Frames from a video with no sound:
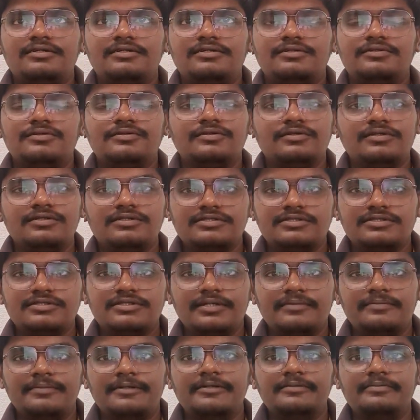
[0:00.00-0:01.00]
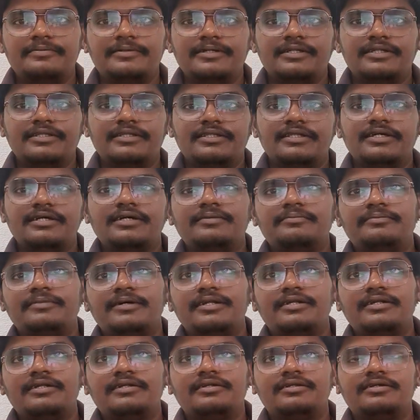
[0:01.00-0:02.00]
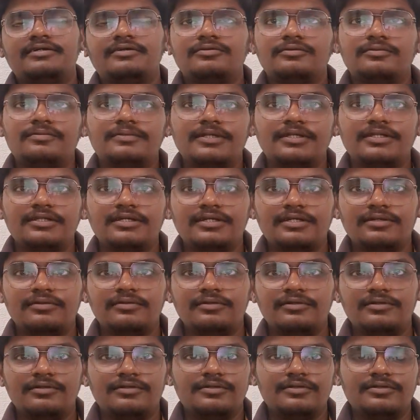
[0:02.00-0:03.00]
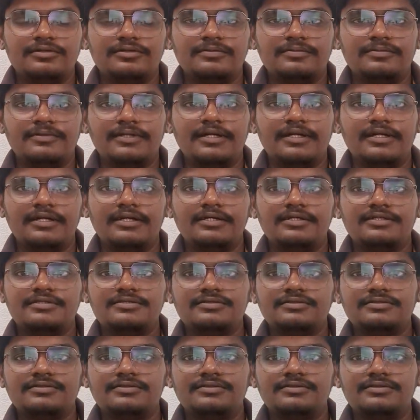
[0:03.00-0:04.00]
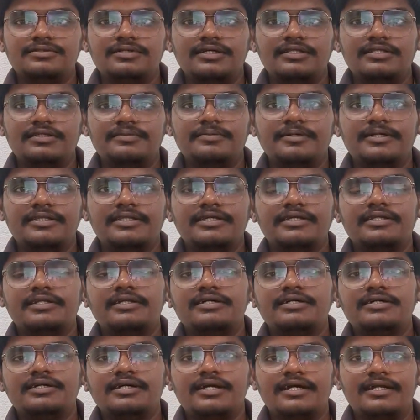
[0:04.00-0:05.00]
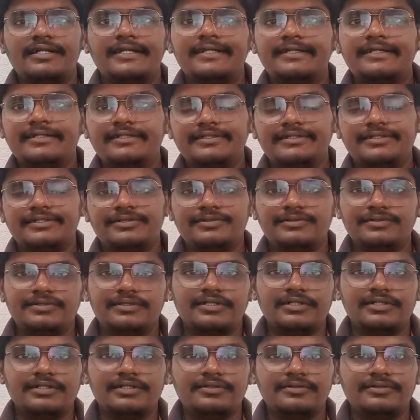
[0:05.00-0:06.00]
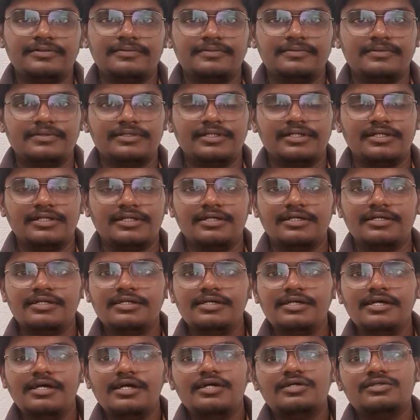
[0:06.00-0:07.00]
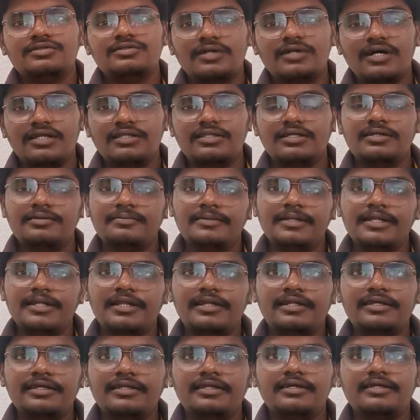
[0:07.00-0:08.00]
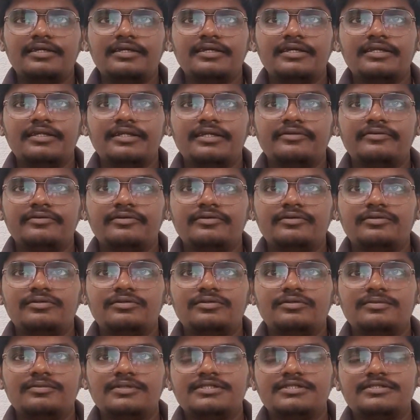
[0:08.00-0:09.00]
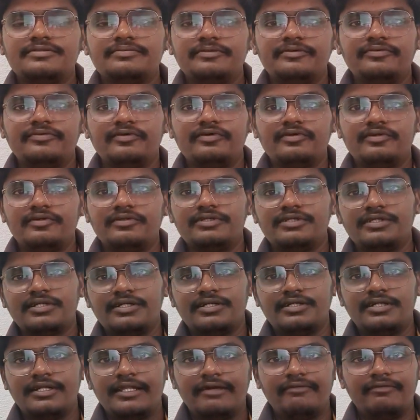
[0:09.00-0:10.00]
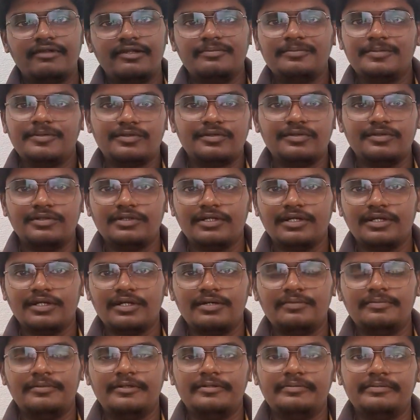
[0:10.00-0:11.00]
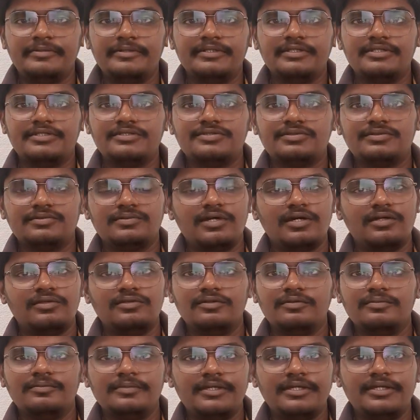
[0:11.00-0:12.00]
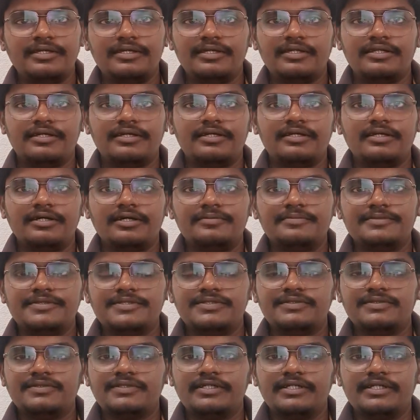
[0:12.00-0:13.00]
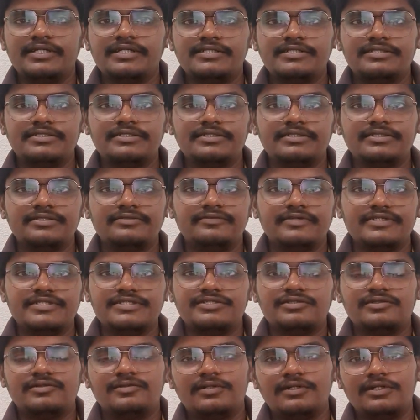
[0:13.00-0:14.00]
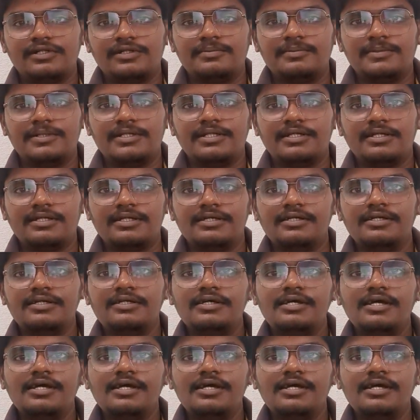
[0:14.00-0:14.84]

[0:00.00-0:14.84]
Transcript: டூ ரோல்ஸ் அப்ளை பண்ணியிருந்தேன் பட் கூப்பிட்டது ஒன் ரோல் கூப்பிட்டாங்க ஸோ அது பார்த்தீங்கன்னா கண்டென்டேட்டர் ரோலுக்காக கூப்பிட்டுருந்தாங்க ஸோ அதுக்கு முன்னாடியே நான் ஏற்கனவே ஒரு டூ மந்த்ஸ் பிஃபோர் வந்து நான் டெவலப்பர் ரோலுக்காக அப்ளை பண்ணியிருந்தேன் ஸோ நான் அதுவுமே எனக்கு ஆப்பர்ச்சுனிட்டி கிடச்சிது ஃபஸ்ட் ரவுண்ட் அட்டன் பண்ணுறக்கு